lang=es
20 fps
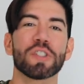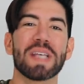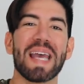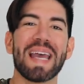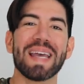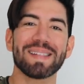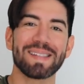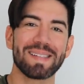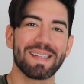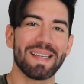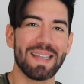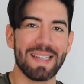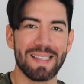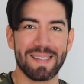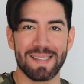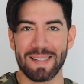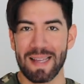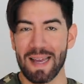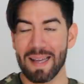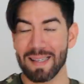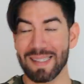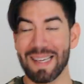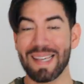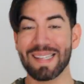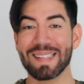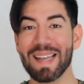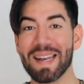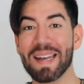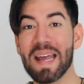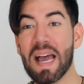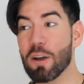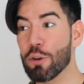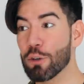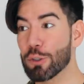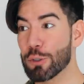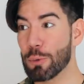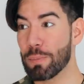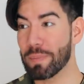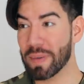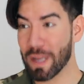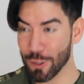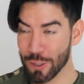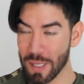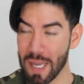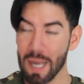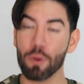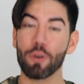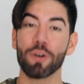estilistas están acostumbrados a